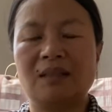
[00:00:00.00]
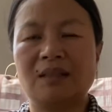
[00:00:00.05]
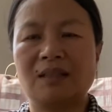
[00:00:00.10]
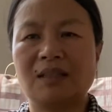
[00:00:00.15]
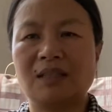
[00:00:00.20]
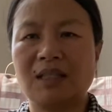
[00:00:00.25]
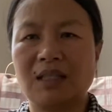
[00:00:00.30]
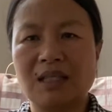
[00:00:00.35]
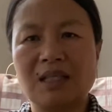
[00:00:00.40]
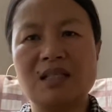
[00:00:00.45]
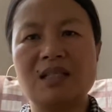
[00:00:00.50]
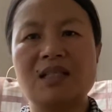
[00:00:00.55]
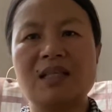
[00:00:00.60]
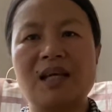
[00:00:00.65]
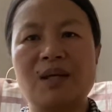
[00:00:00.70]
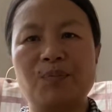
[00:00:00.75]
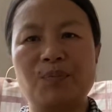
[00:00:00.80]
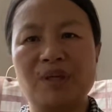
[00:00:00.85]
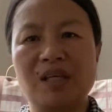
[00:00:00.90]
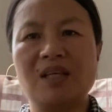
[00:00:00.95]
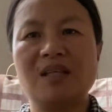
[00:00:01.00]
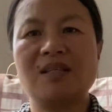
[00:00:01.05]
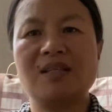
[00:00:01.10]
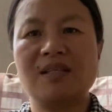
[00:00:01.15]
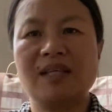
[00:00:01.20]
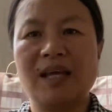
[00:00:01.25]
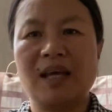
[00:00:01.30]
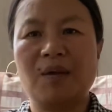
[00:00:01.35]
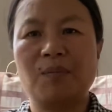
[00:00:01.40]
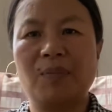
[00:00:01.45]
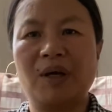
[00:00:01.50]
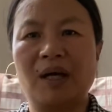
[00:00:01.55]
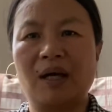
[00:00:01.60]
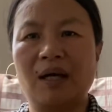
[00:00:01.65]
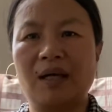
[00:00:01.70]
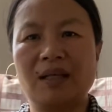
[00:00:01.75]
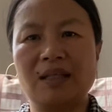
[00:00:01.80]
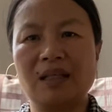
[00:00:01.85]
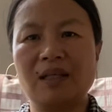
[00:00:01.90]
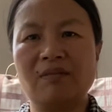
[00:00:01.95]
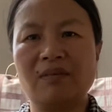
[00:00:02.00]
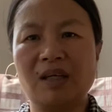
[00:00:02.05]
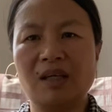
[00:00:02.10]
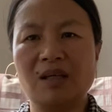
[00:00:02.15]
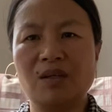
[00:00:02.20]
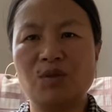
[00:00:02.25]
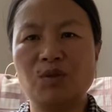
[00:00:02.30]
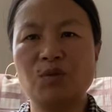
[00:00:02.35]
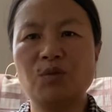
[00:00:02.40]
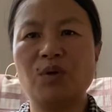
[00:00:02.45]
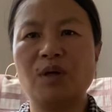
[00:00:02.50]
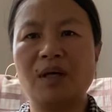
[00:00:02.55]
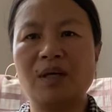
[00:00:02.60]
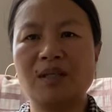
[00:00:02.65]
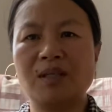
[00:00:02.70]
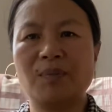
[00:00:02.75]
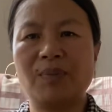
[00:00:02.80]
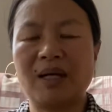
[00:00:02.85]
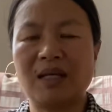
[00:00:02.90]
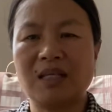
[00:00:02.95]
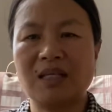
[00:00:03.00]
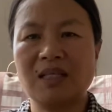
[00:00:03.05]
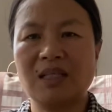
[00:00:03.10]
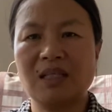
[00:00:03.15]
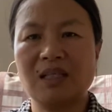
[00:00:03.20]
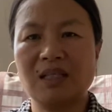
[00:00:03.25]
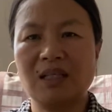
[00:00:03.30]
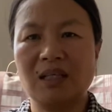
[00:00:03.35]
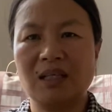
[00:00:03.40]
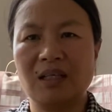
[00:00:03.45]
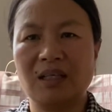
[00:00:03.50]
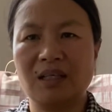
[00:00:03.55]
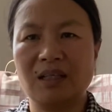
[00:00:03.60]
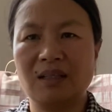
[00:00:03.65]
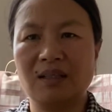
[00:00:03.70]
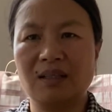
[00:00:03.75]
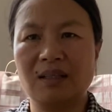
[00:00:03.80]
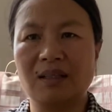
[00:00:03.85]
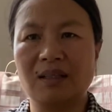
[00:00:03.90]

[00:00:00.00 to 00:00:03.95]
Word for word: 睁一只眼闭一只眼吧。因为如果要是把这些人